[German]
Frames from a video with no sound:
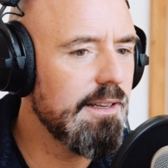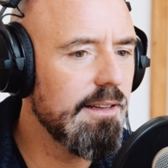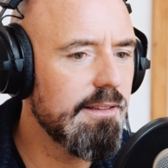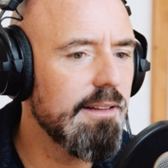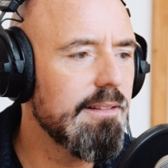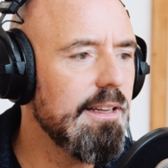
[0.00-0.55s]

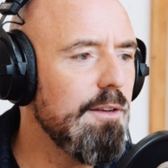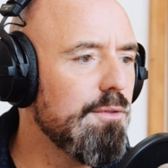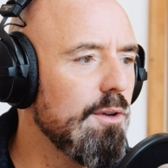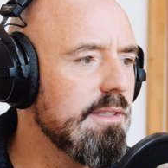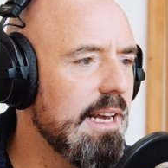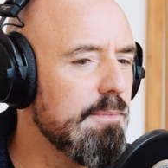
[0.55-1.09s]
das lief
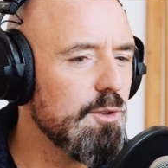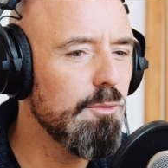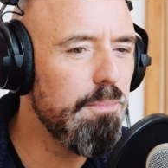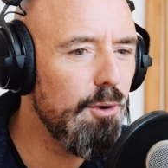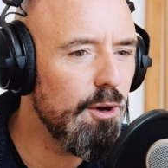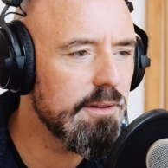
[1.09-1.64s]
von selbst
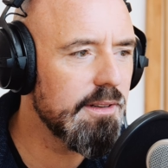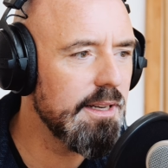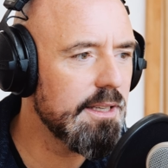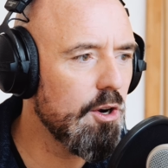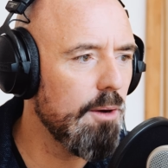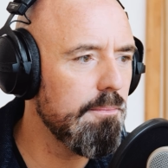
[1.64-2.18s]
und
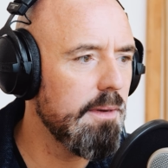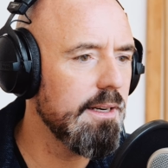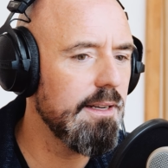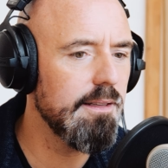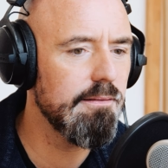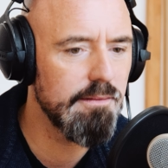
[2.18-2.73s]
plötzlich kommt man
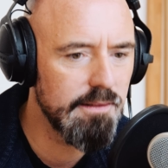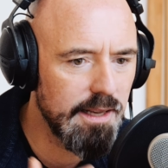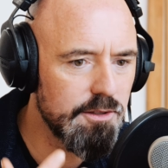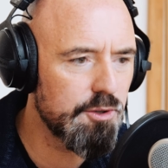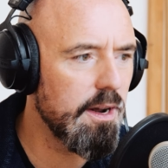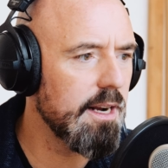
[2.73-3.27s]
in,
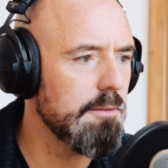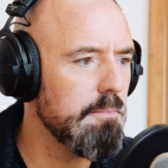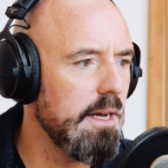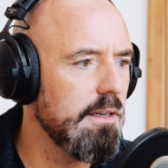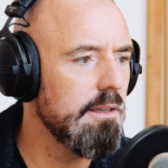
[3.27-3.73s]
dann struggelt ja. man.